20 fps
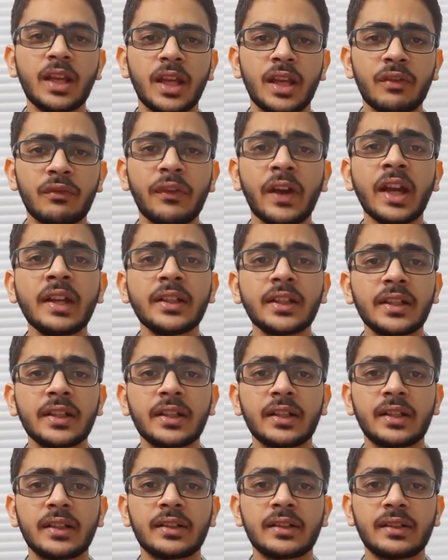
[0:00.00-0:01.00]

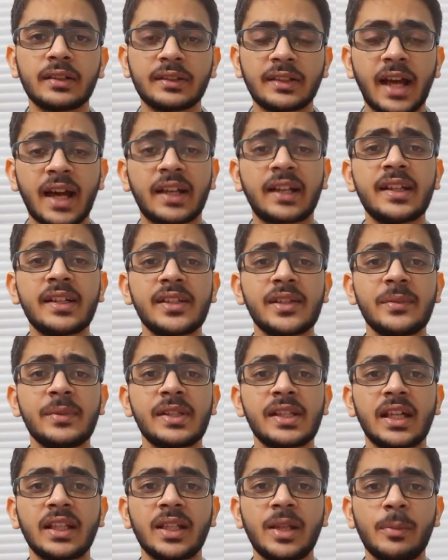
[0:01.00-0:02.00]
इनफैक्ट टारगेट से भी
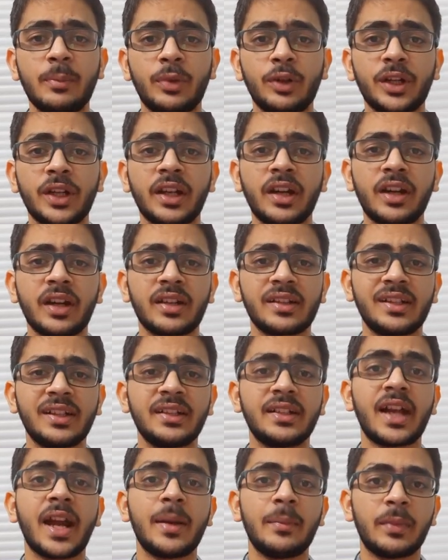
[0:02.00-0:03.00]
ज़्यादा इंपॉर्टेंट रहता है
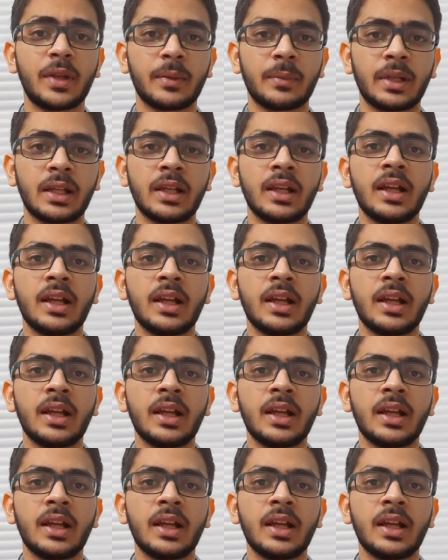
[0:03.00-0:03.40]
टाइम टेबल